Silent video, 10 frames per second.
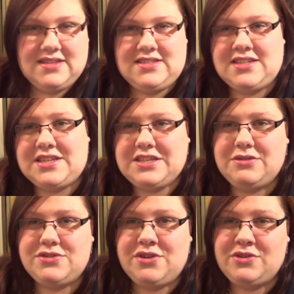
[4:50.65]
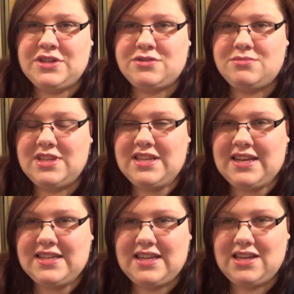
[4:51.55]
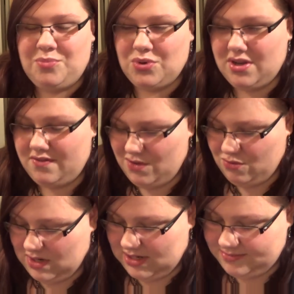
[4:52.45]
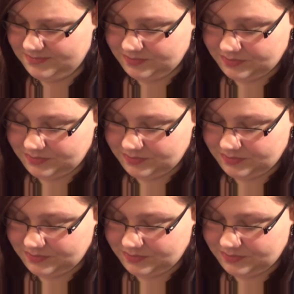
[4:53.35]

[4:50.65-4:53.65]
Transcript: Cieszę się, że ona się u mnie na kanale pojawiła.